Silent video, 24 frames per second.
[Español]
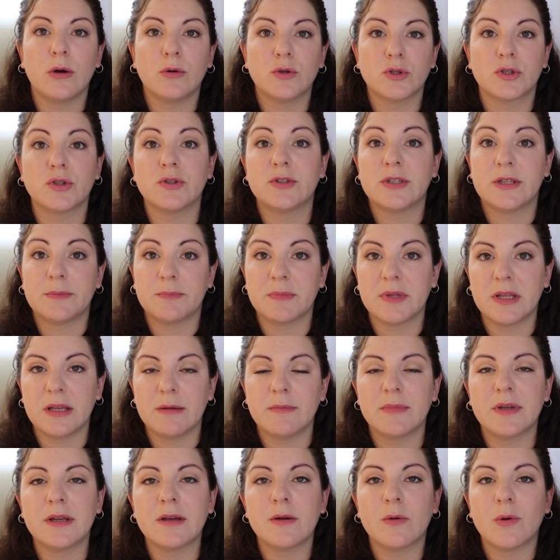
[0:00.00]
agosto y
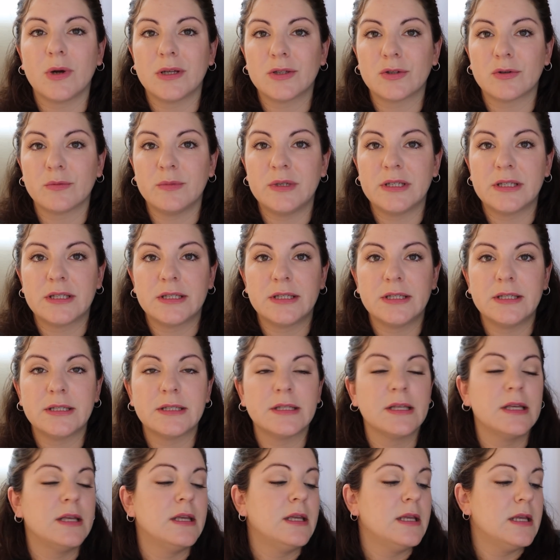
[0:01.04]
septiembre, en cuatro
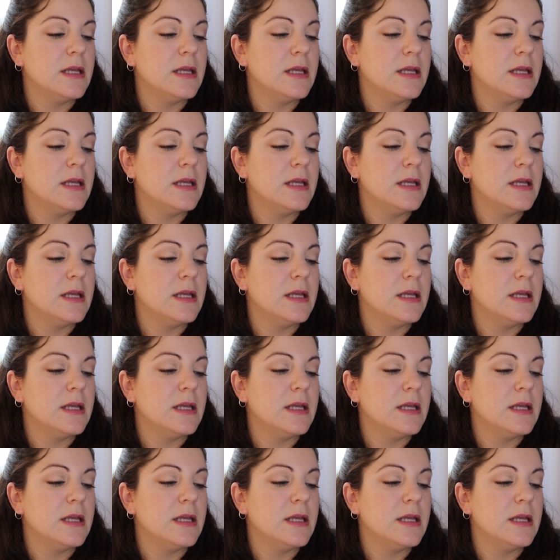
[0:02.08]
meses.